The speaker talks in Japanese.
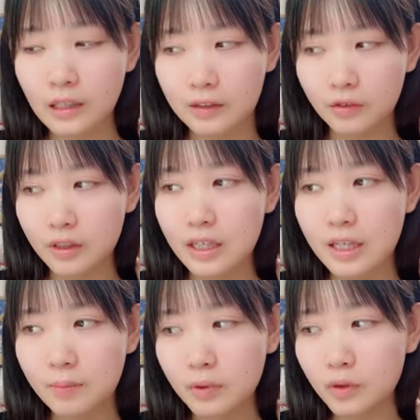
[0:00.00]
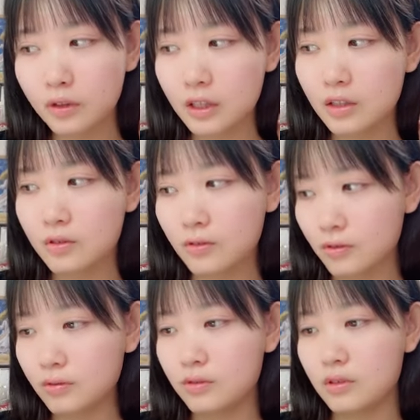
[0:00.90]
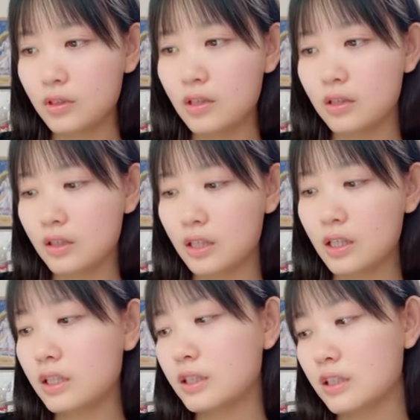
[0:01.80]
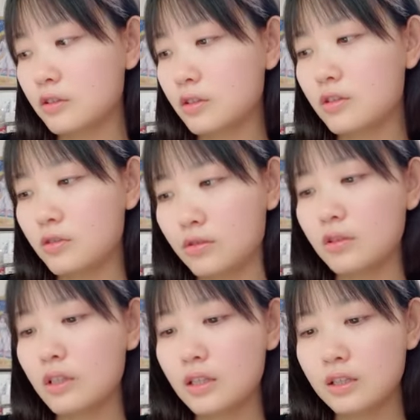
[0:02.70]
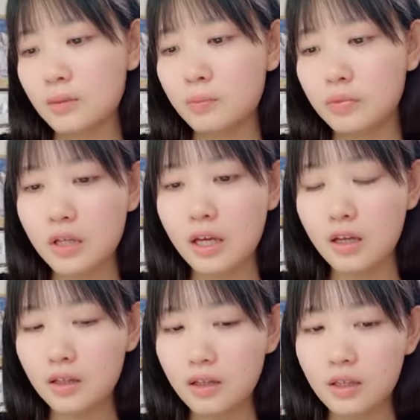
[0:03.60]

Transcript: あのゲネプロっていうのリハーサルっていうの ZEP で、